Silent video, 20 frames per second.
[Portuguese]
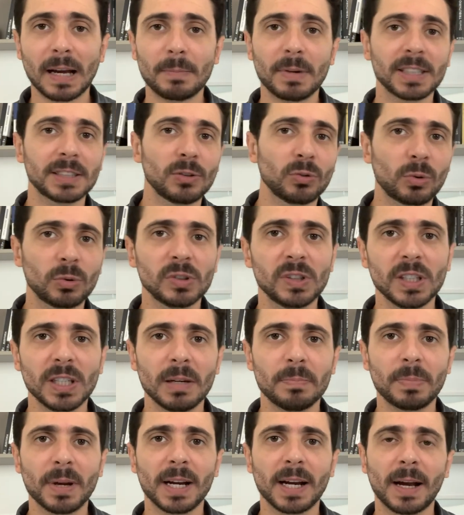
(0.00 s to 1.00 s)
mas não conseguia
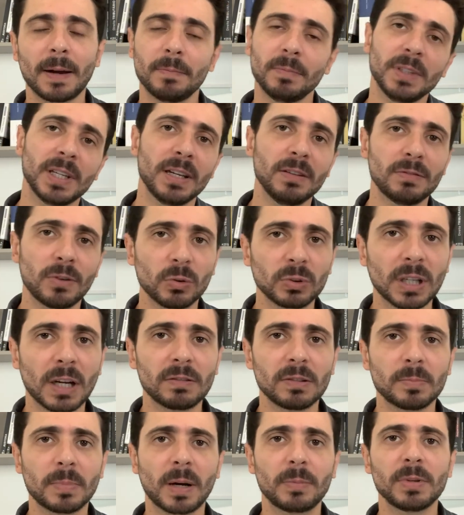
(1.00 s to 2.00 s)
pegar, e aí
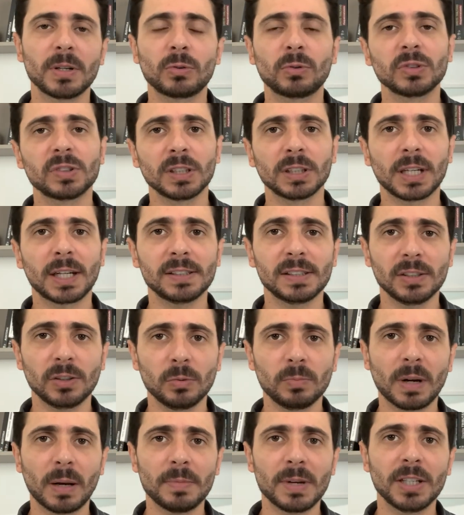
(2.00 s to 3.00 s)
voltava para a minha concentração,
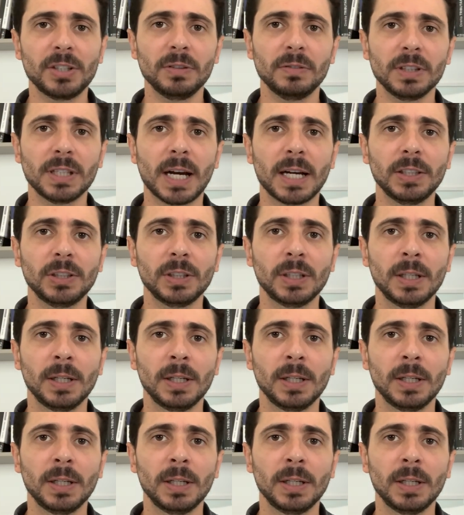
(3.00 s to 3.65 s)
para a minha atividade.